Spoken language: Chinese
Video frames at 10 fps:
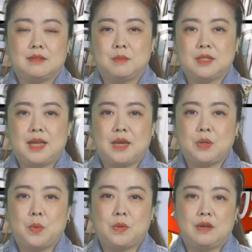那么采
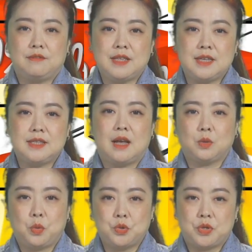用了番茄酱、
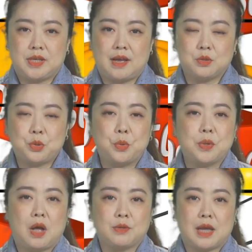脱水的洋葱、
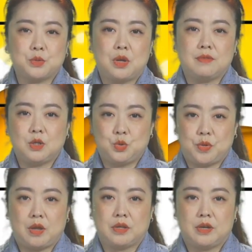烤大蒜为主
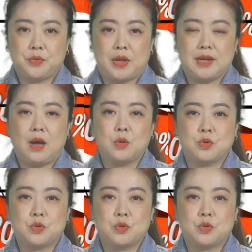要的原料，